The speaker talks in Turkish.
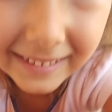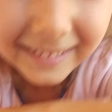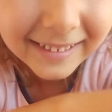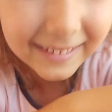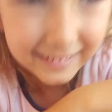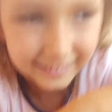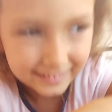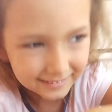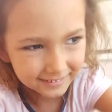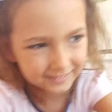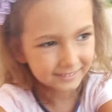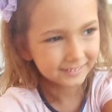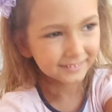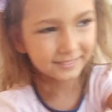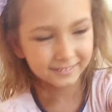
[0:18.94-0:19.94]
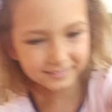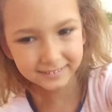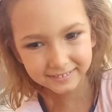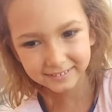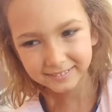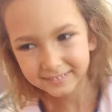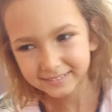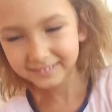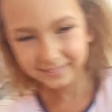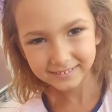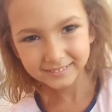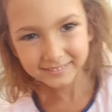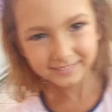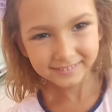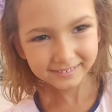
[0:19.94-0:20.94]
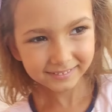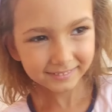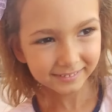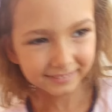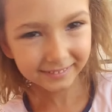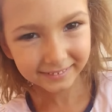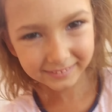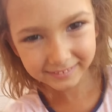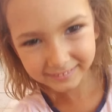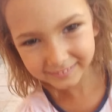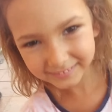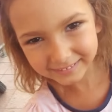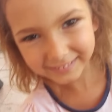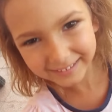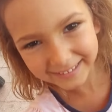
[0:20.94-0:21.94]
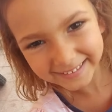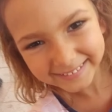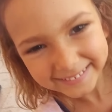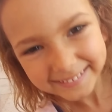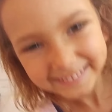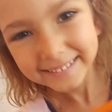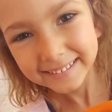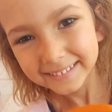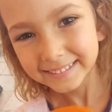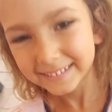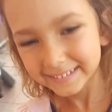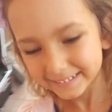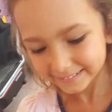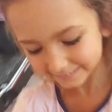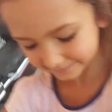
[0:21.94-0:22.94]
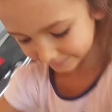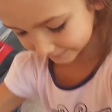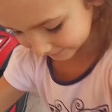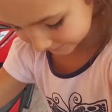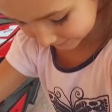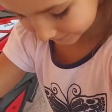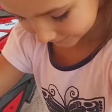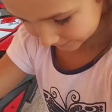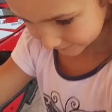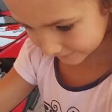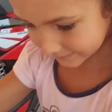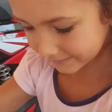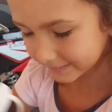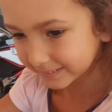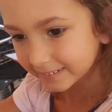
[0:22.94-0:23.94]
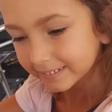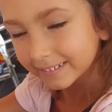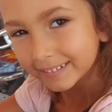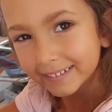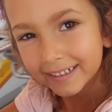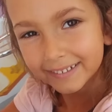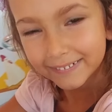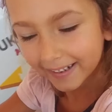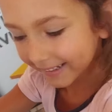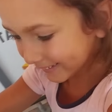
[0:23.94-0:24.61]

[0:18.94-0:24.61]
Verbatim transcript: pasta değil ya. Evde evde kocaman pasta var ya şu anda. Pastamız var evde. Evet.